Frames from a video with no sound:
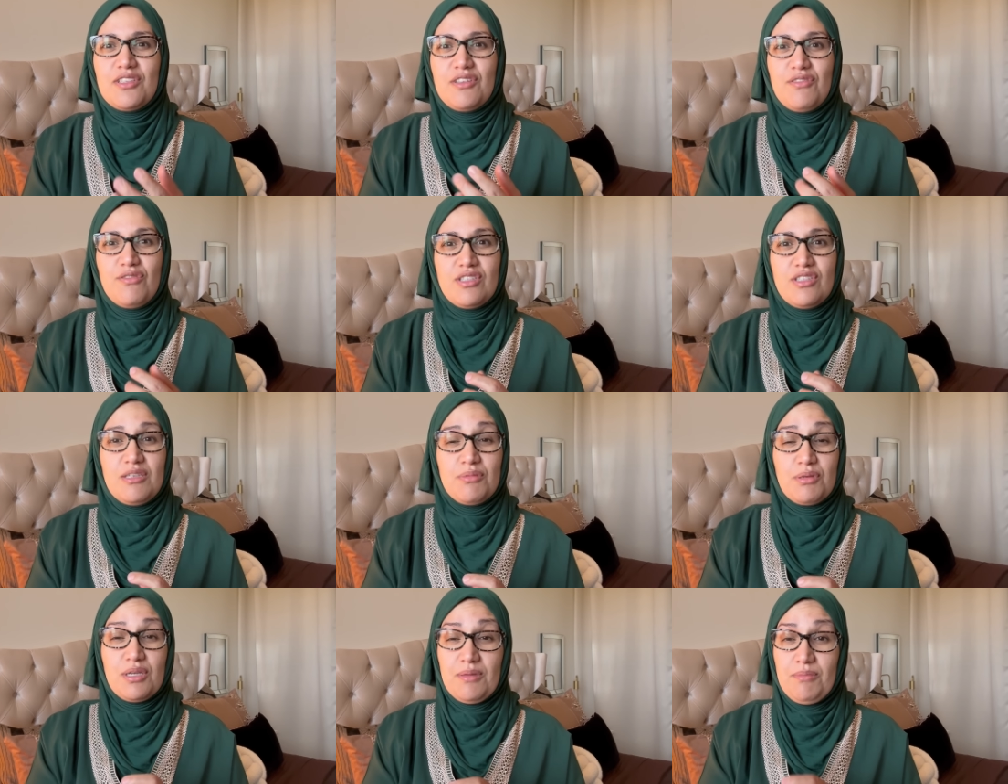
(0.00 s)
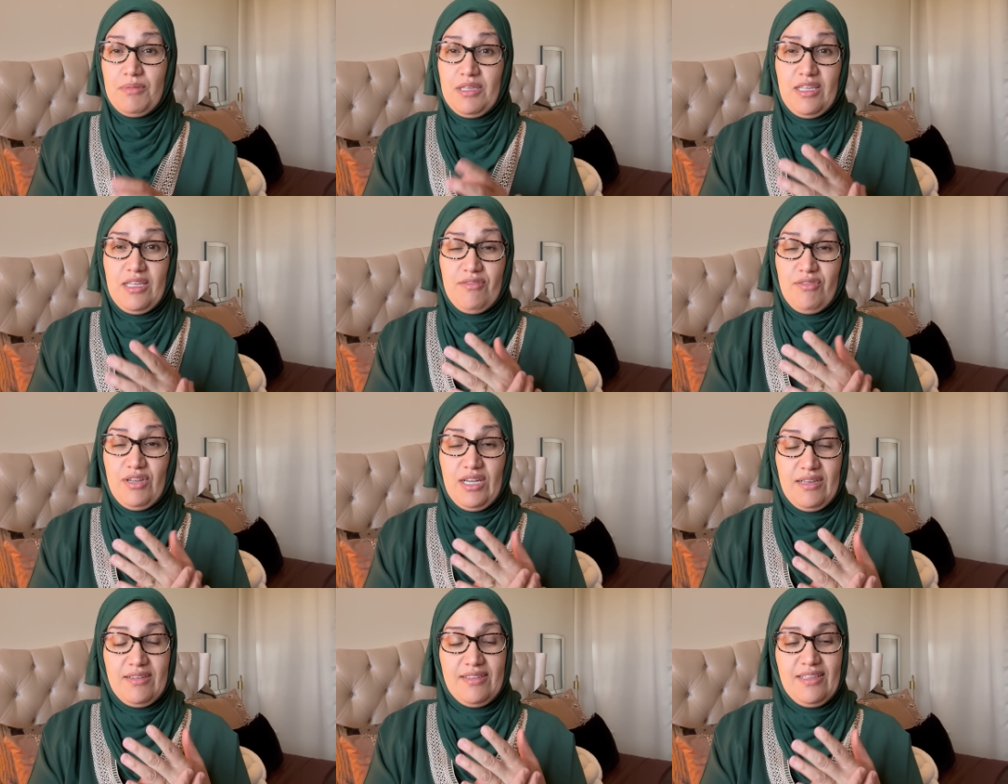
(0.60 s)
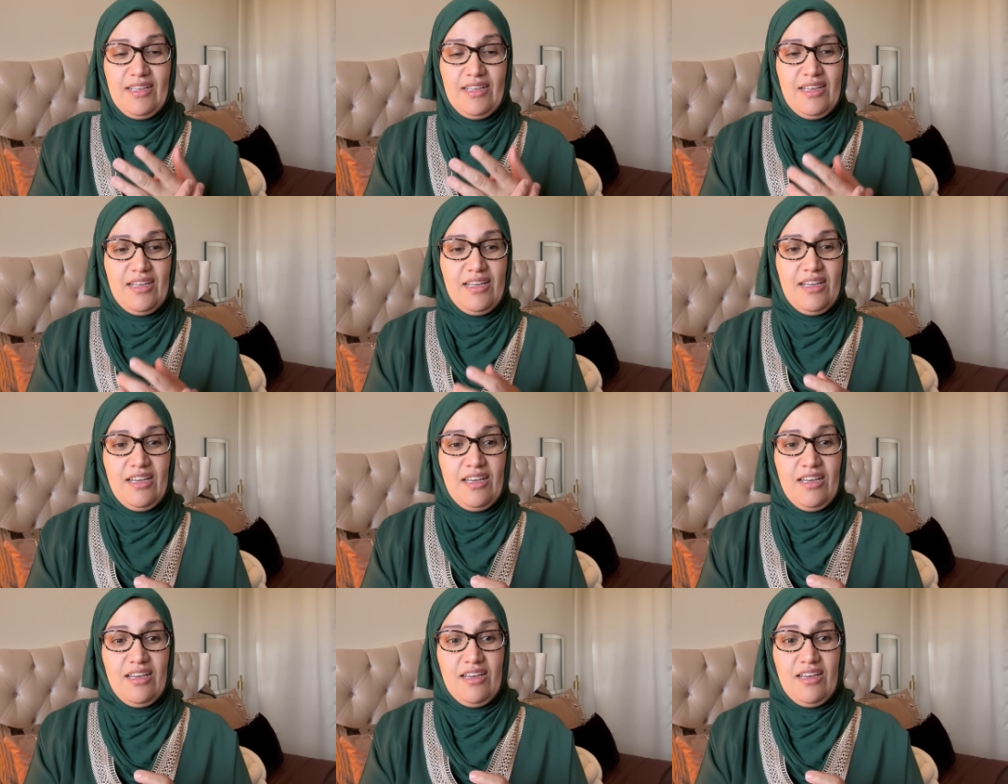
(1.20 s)
Au niveau des prix, mais voilà.
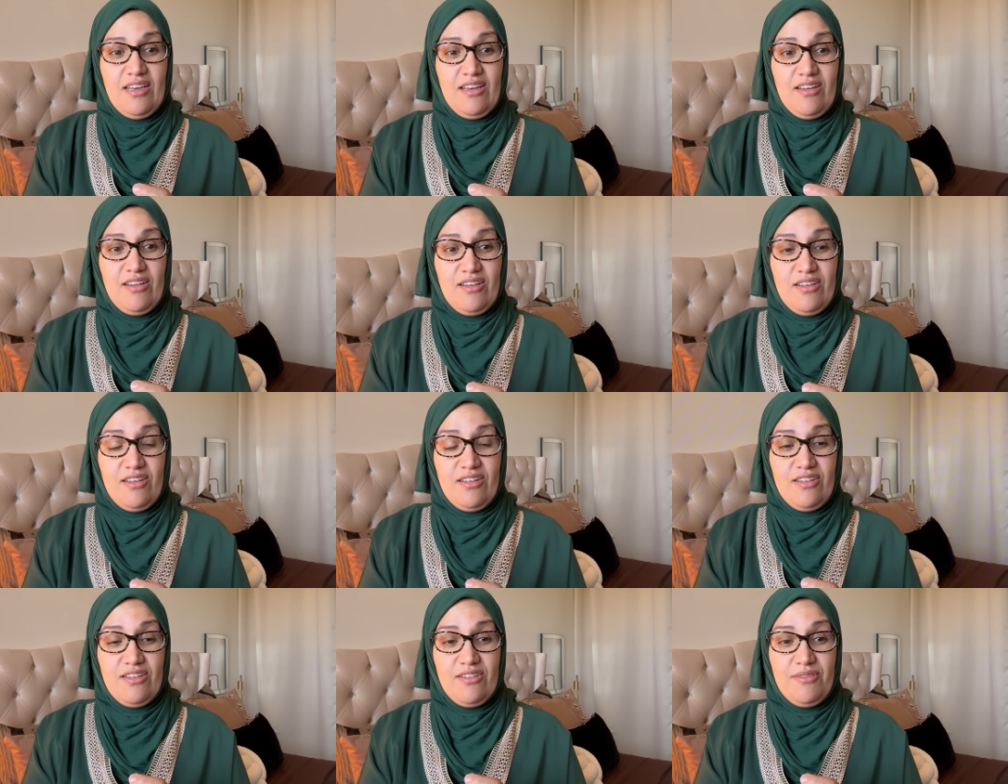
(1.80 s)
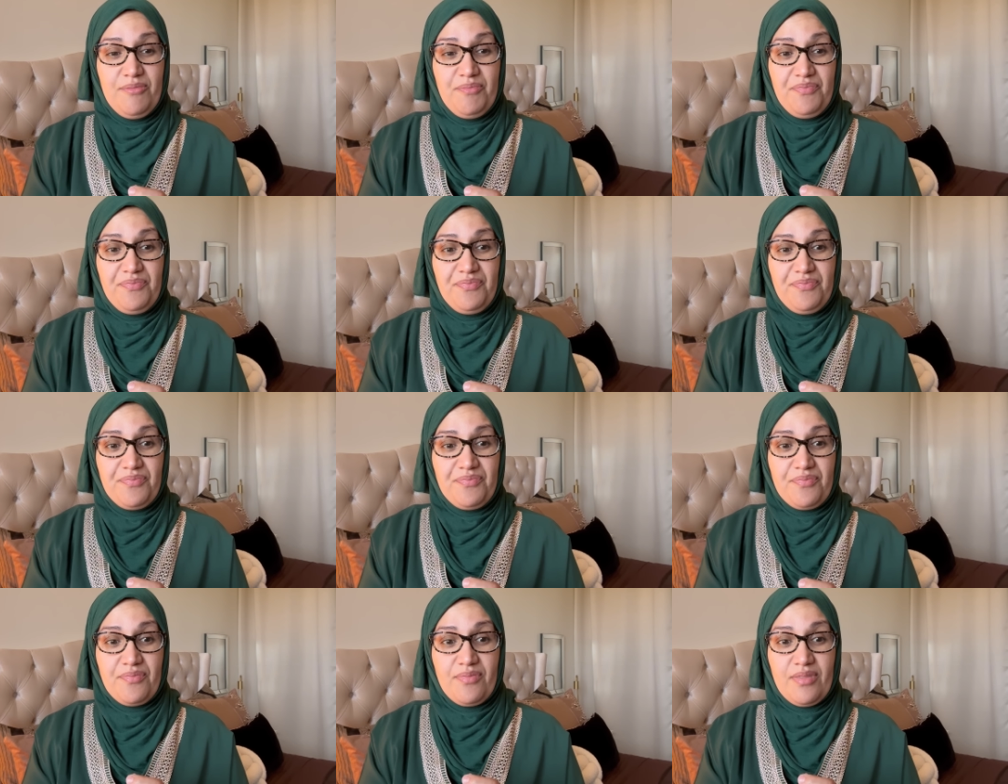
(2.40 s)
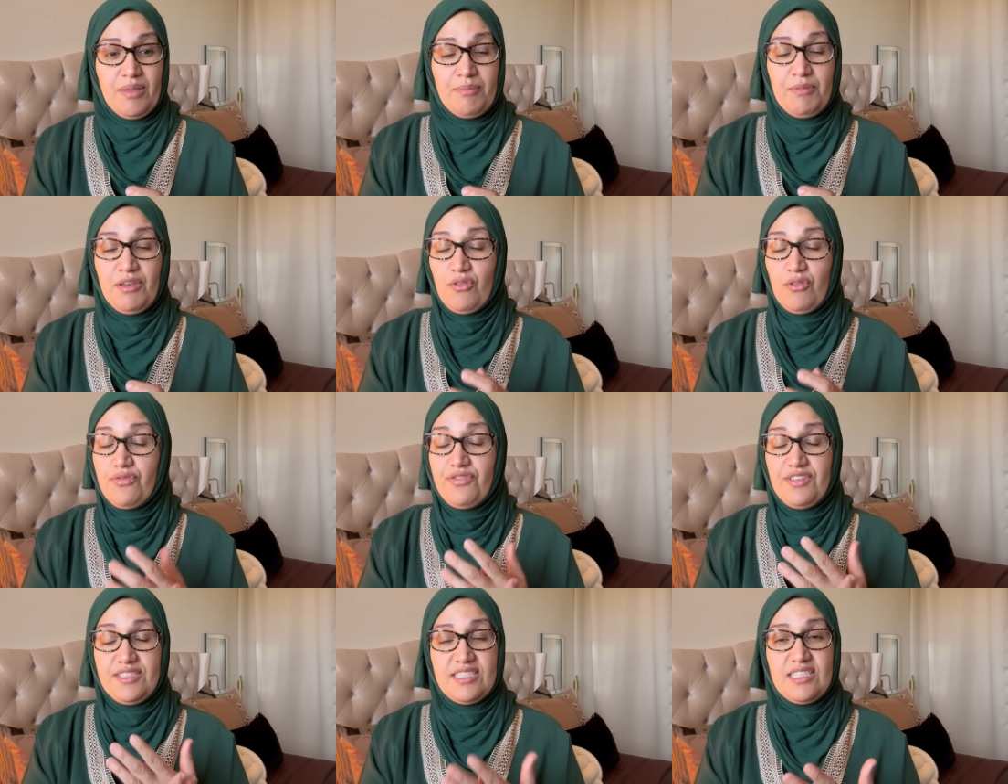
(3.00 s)
Euh, mais
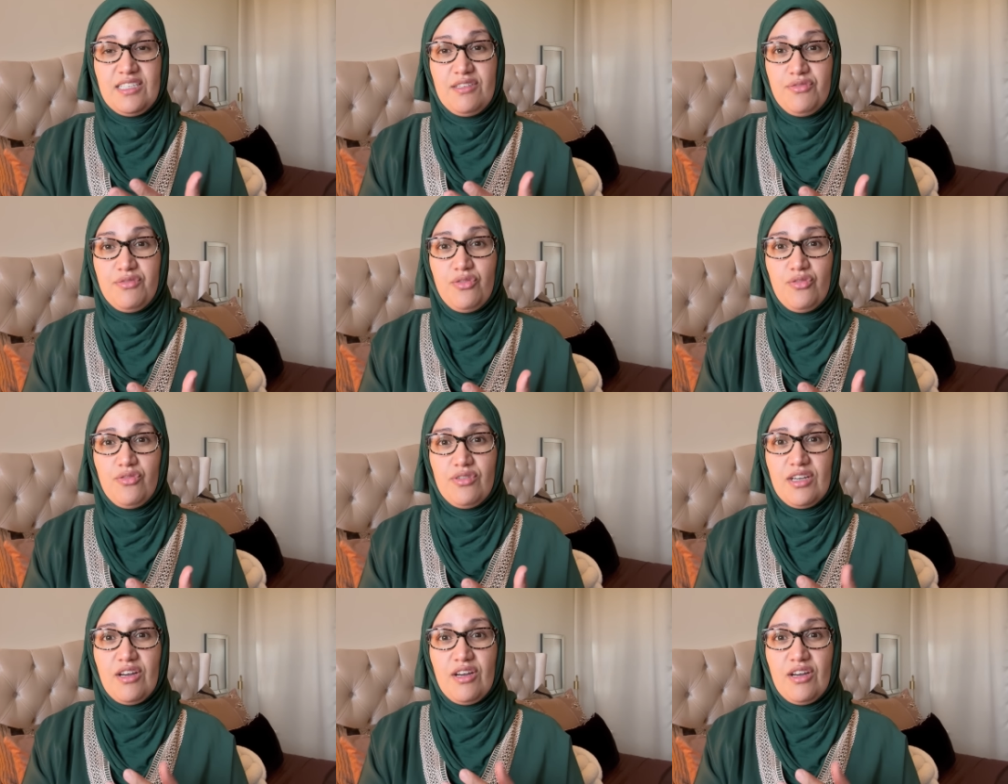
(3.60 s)
on fait ce qu'il faut.